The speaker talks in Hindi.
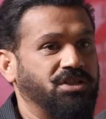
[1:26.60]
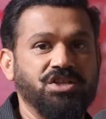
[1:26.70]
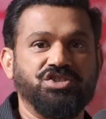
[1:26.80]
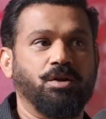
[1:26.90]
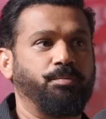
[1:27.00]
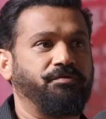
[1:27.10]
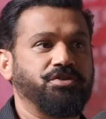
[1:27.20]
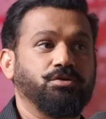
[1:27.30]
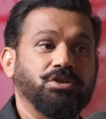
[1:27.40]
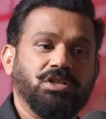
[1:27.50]
तीन चार
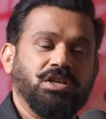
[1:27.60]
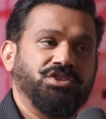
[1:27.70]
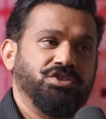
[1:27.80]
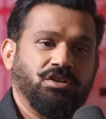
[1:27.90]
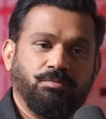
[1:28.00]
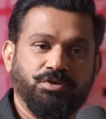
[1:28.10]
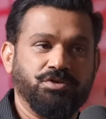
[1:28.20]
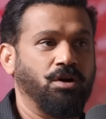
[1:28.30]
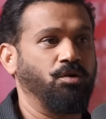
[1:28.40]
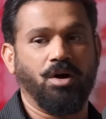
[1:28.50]
प्रोफेशन होते थे इंजीनियर बन
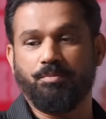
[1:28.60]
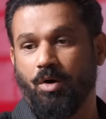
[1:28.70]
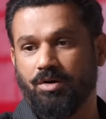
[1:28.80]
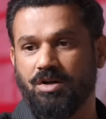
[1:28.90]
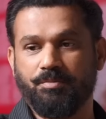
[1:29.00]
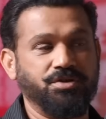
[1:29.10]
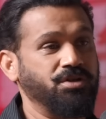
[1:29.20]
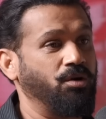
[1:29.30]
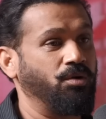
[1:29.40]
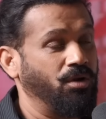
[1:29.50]
जाओ आप डॉक्टर बन
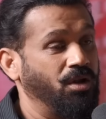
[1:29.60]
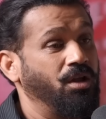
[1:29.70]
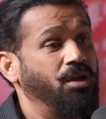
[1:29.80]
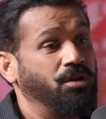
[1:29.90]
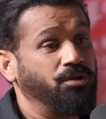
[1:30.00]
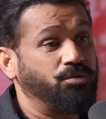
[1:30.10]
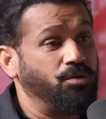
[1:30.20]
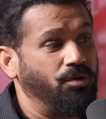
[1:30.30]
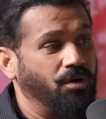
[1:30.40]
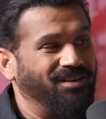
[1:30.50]
जाओ
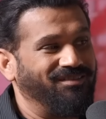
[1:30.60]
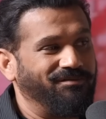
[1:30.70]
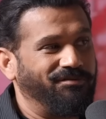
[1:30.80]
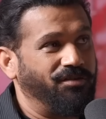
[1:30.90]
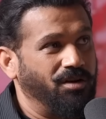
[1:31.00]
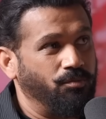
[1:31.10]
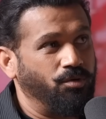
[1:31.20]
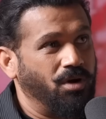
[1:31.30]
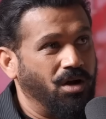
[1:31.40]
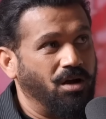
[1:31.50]
तो
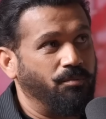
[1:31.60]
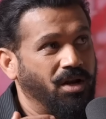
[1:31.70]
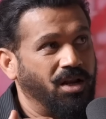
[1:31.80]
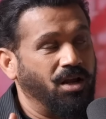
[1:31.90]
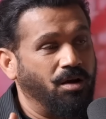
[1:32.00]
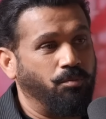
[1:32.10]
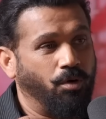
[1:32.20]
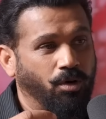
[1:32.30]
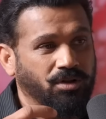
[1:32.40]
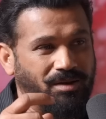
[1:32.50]
फिल्मों का हमारे यहाँ
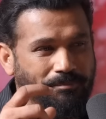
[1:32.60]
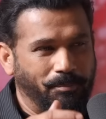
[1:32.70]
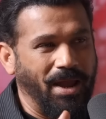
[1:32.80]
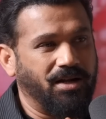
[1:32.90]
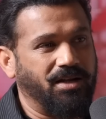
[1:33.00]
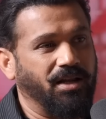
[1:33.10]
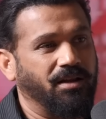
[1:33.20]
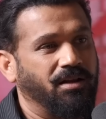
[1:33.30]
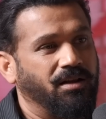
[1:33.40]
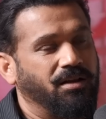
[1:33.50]
बहुत इम्पैक्ट है
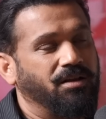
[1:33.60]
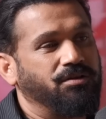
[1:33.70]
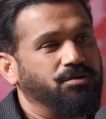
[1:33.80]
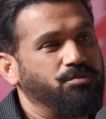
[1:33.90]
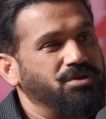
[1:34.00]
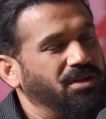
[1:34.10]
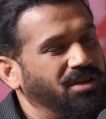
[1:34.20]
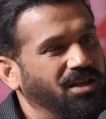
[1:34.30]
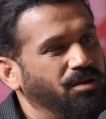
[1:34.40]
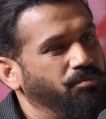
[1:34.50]
तो मुझे
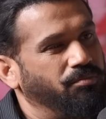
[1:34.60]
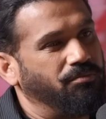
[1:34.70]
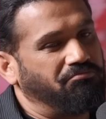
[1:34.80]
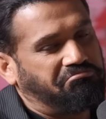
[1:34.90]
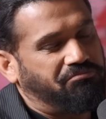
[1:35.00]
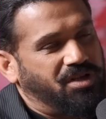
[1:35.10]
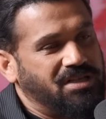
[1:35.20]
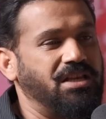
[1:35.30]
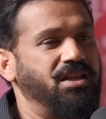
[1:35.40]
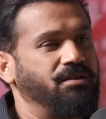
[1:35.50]
लगता है कि
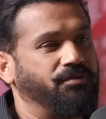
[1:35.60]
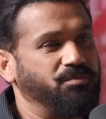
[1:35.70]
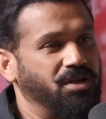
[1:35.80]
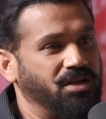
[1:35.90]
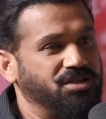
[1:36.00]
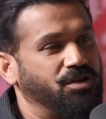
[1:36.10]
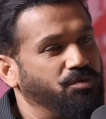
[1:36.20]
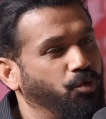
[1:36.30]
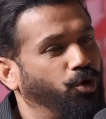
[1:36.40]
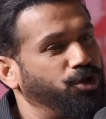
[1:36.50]
इसलिए ये फिल्म देखनी चाहिए कि
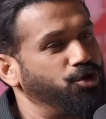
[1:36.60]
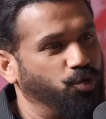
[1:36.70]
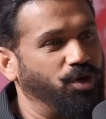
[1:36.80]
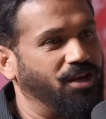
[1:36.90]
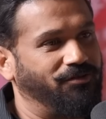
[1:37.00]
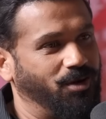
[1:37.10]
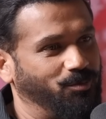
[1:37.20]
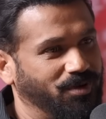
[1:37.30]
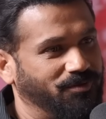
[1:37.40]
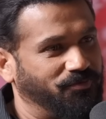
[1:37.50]
बहुत ही यूनिक फिल्म
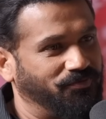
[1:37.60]
है